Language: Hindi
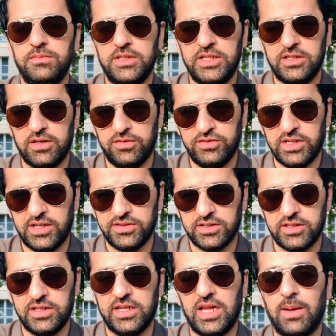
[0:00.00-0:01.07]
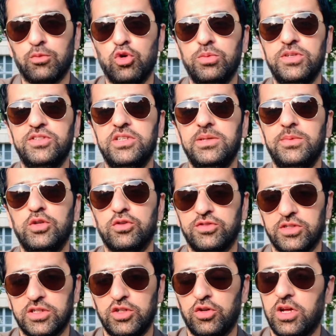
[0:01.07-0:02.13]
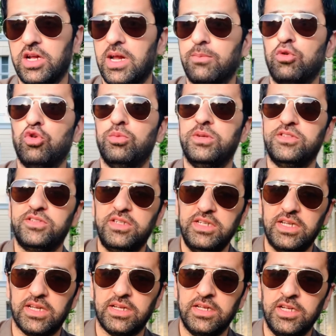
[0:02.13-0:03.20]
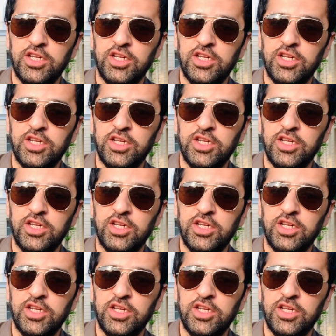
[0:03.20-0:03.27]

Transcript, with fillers: की तरफ जा सकते हैं कि आपको ओबेसिटी भी हो सकती है और अगर आपको ओबेसिटी है